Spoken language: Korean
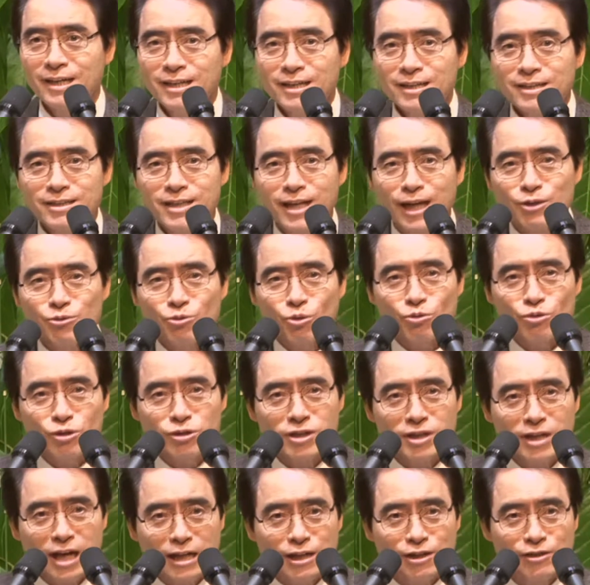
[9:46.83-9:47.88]
제가
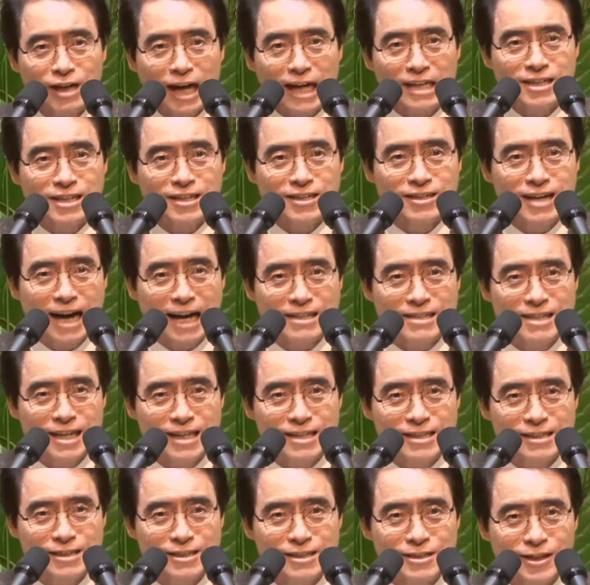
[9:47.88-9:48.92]
도둑질하라고 가르치는 거 아니에요
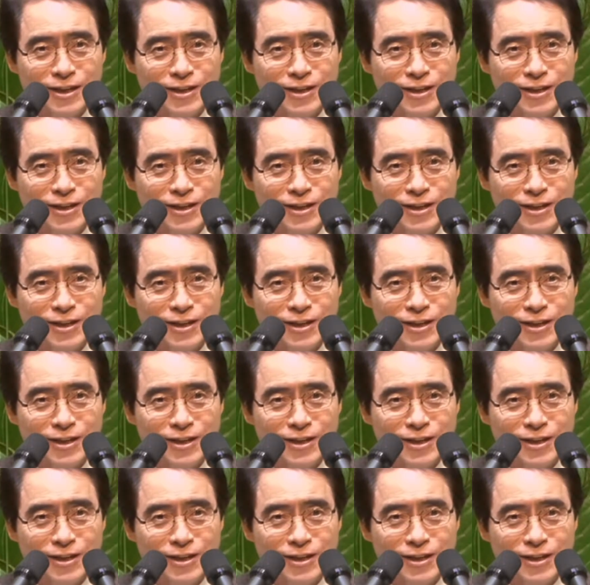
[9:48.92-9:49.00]
이거는요